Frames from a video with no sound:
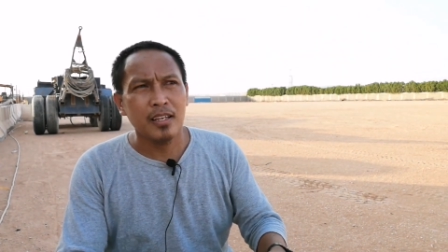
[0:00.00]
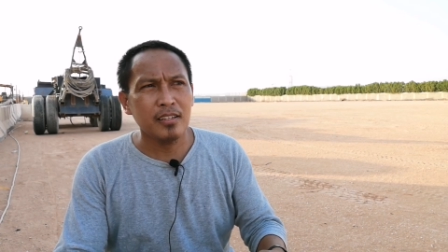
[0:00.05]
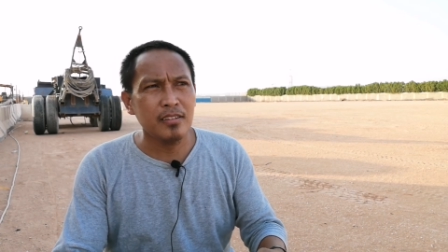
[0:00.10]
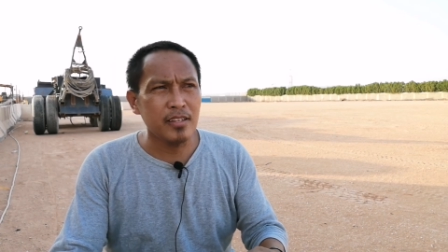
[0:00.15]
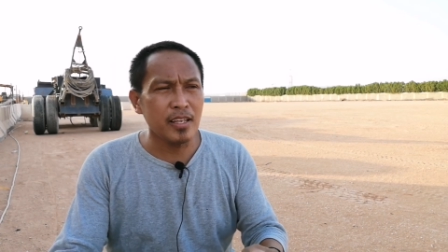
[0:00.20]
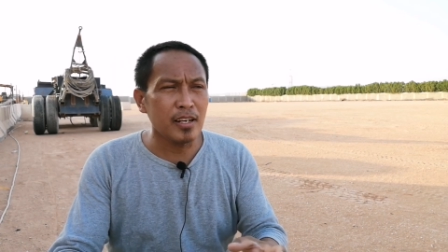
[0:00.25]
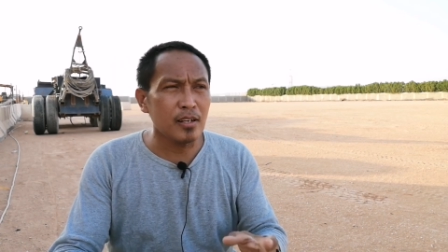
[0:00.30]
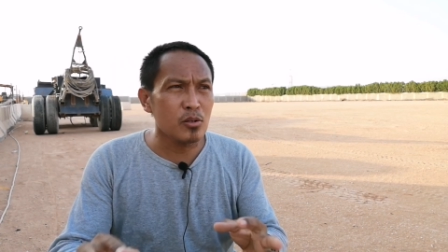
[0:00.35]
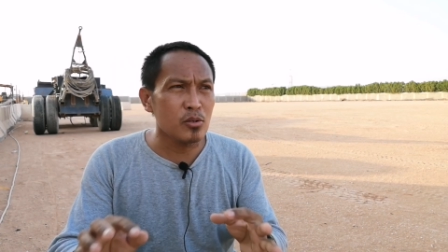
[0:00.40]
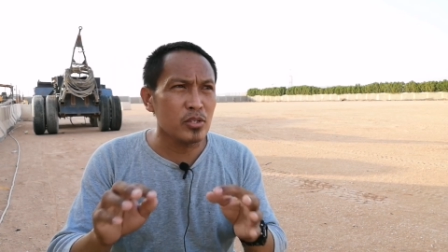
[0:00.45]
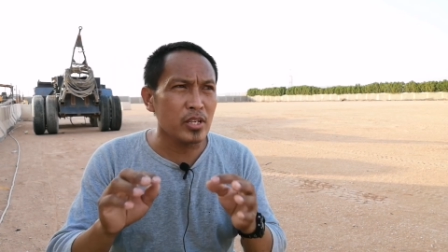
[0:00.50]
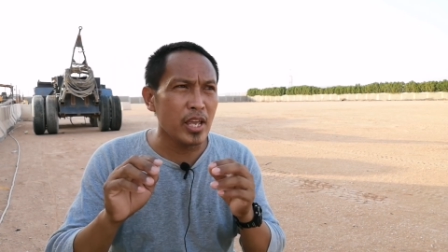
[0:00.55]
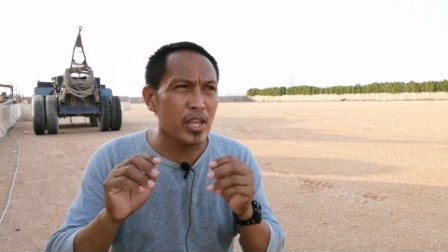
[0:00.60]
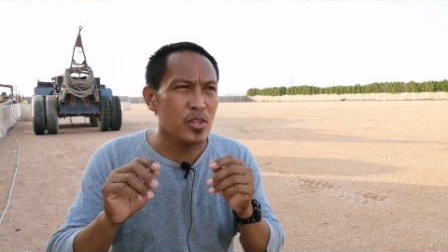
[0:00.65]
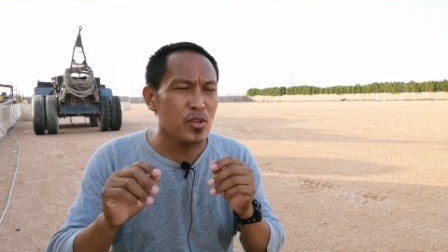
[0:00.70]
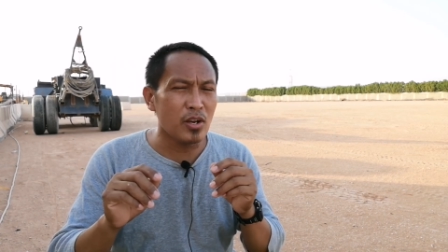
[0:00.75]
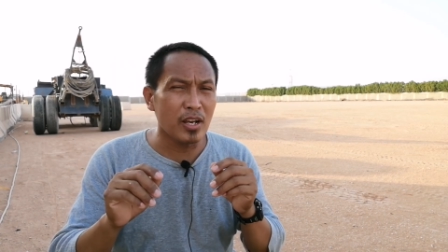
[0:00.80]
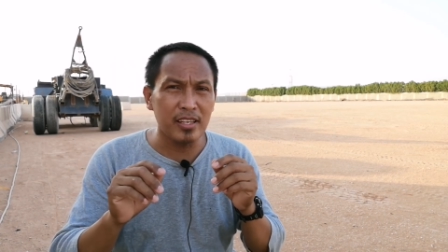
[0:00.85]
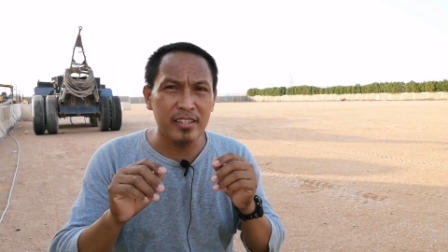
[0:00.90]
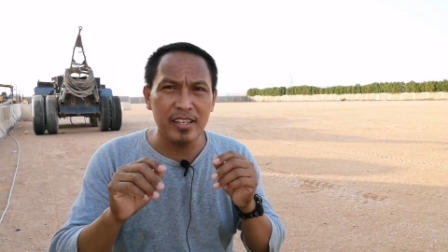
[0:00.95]
i-share ko sa
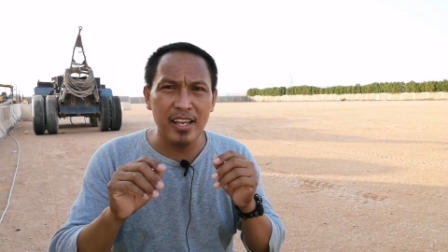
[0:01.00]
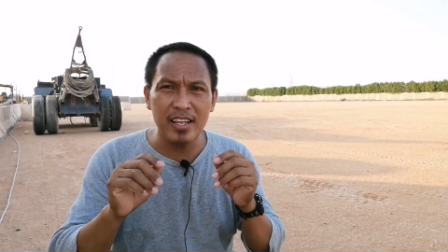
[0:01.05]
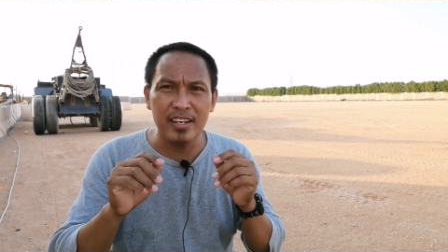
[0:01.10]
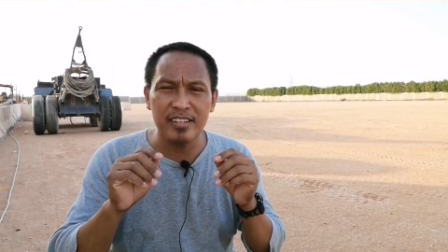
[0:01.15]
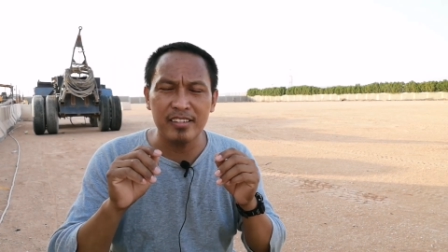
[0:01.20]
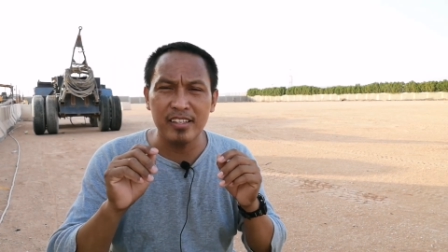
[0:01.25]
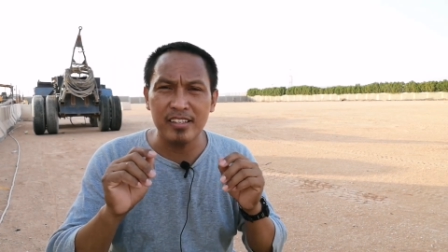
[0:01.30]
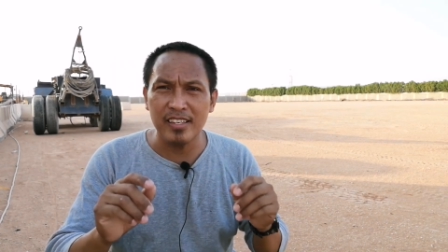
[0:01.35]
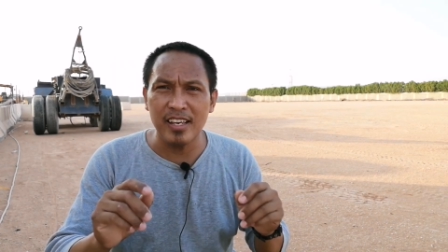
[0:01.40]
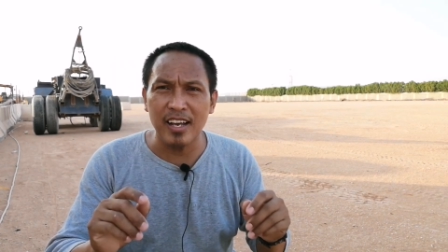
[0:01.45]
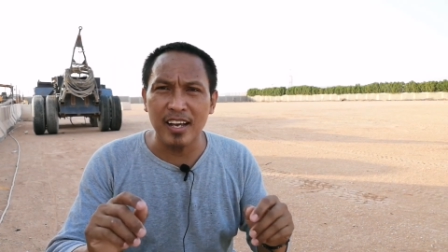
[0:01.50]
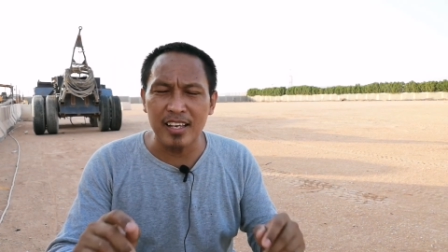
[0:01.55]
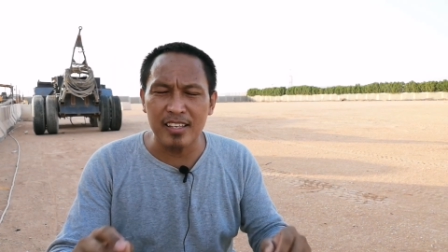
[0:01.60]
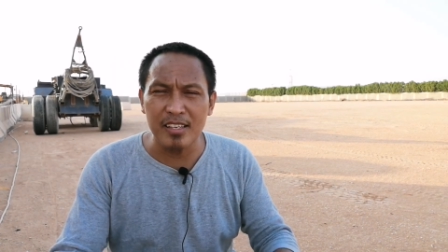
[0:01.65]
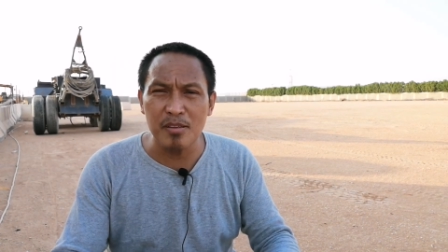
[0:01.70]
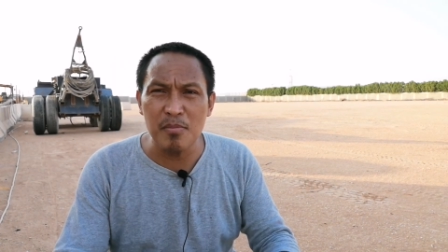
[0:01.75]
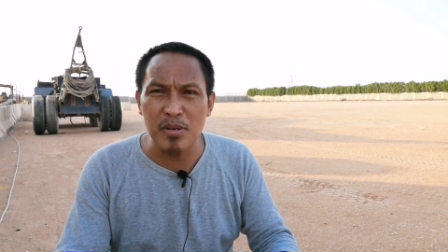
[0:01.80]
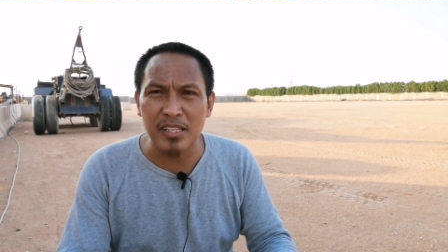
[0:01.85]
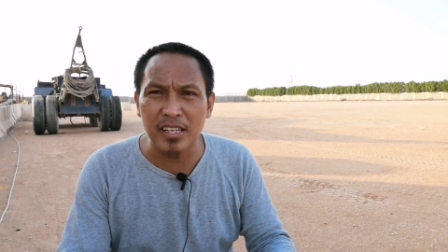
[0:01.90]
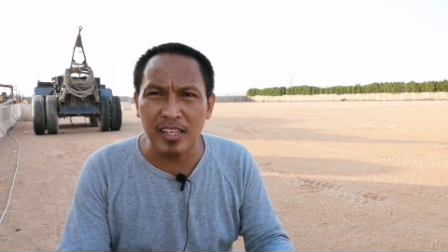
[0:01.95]
inyo kasi anesthesia
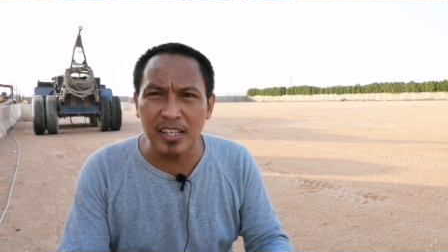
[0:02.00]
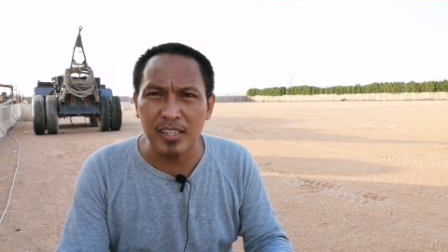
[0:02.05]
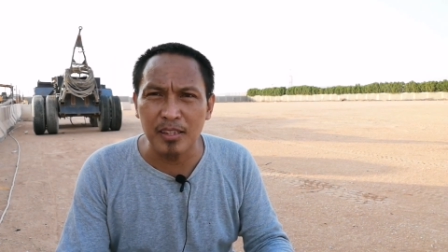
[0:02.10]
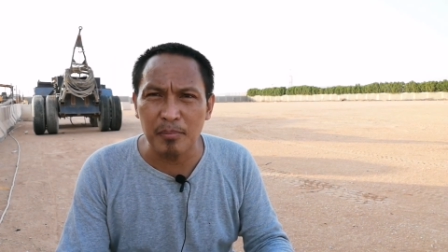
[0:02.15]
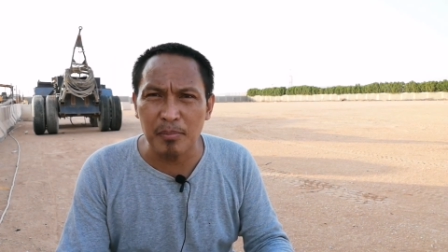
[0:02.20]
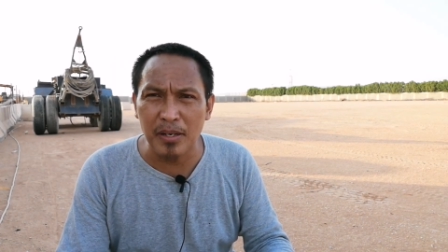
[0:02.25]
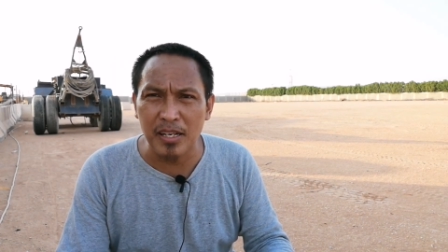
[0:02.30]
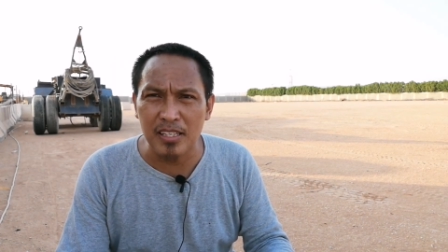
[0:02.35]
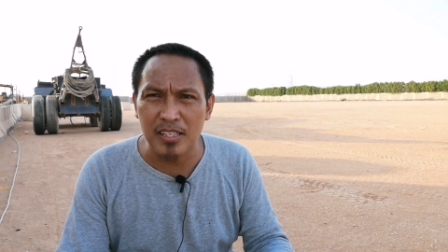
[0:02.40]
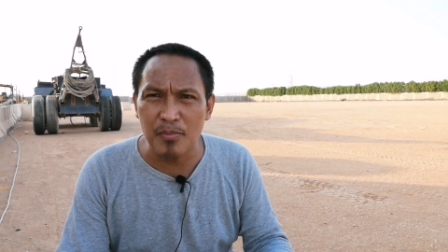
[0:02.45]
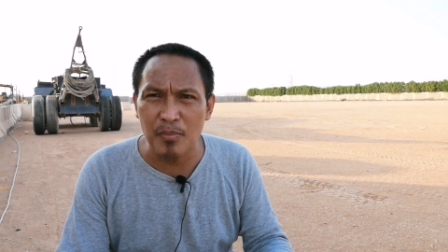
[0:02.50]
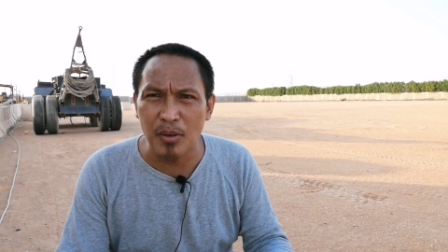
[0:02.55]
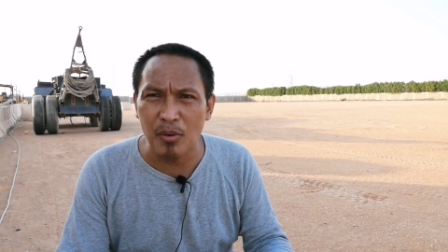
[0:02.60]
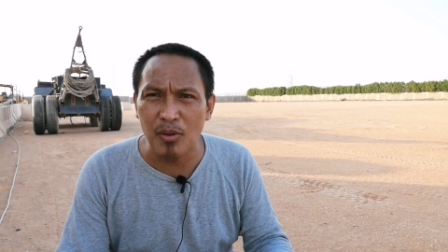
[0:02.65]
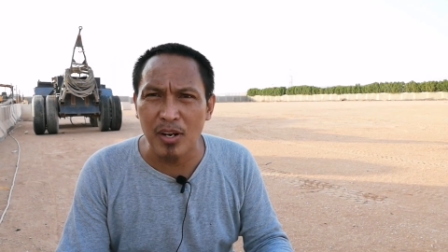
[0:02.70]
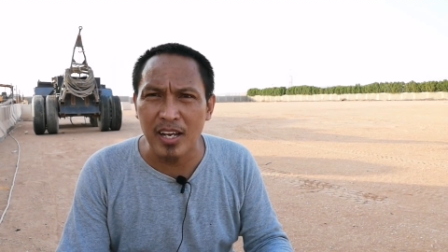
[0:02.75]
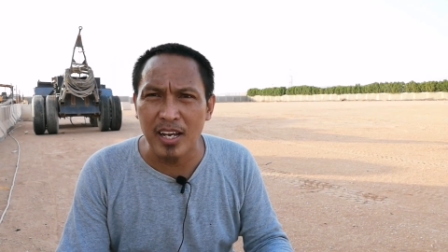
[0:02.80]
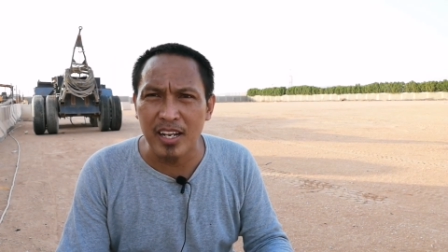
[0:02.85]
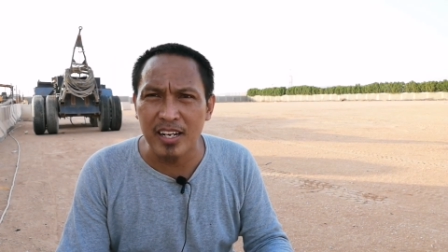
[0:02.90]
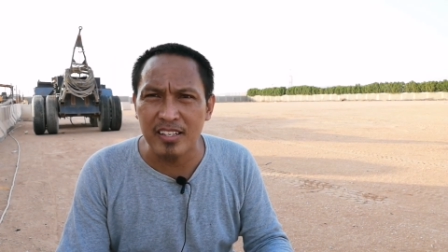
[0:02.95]
kasi masakit pa kasi pag
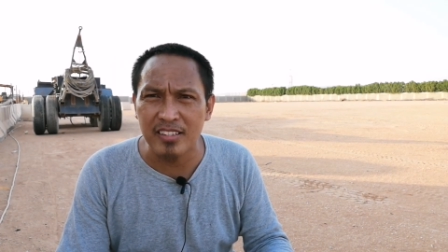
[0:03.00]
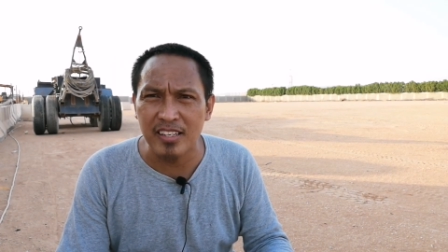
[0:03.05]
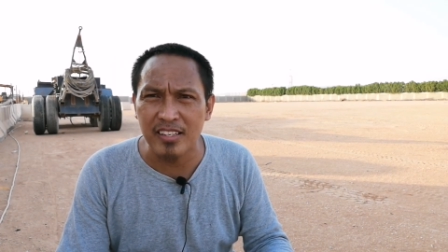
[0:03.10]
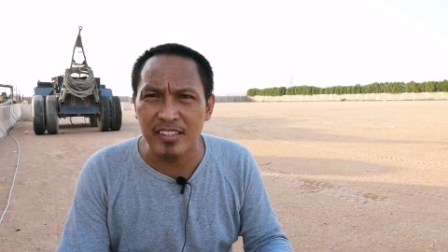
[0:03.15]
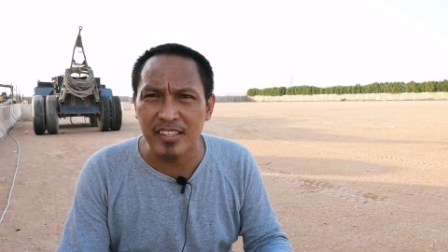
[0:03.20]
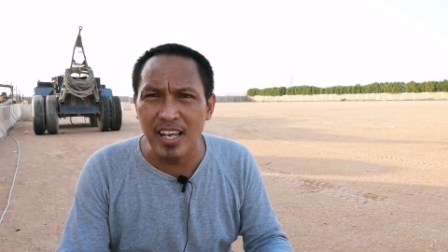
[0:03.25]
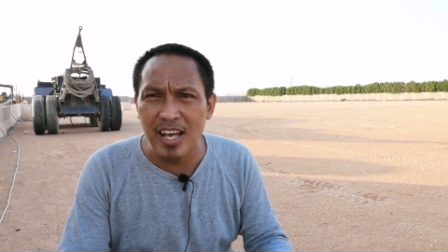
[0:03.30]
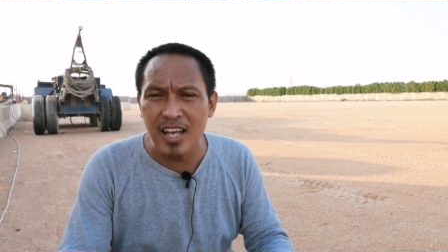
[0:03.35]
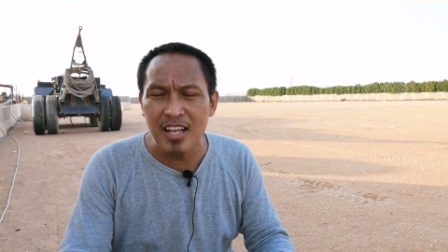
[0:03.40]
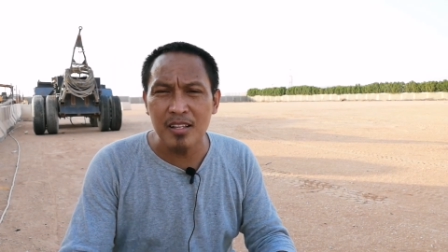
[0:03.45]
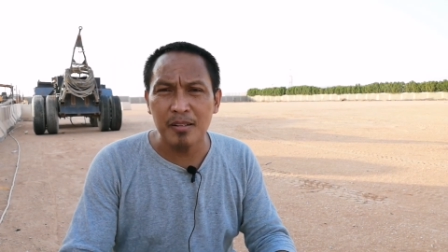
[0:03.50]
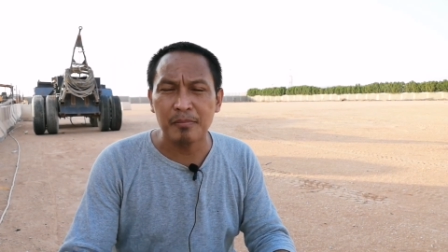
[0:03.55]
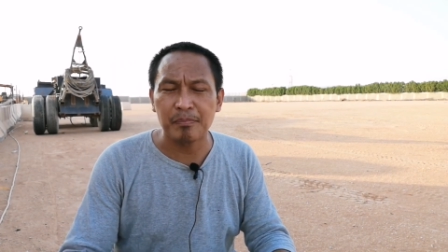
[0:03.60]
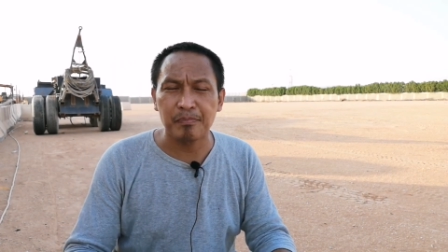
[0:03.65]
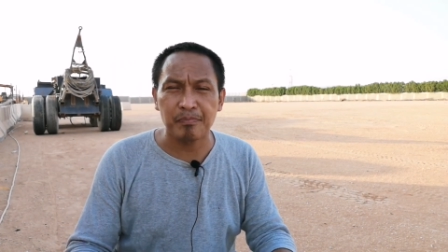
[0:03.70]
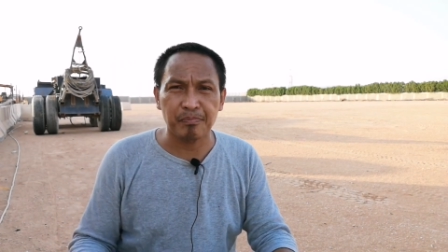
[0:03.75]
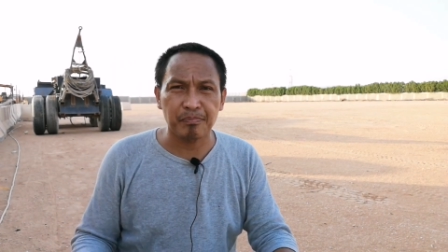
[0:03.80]
walang anesthesia.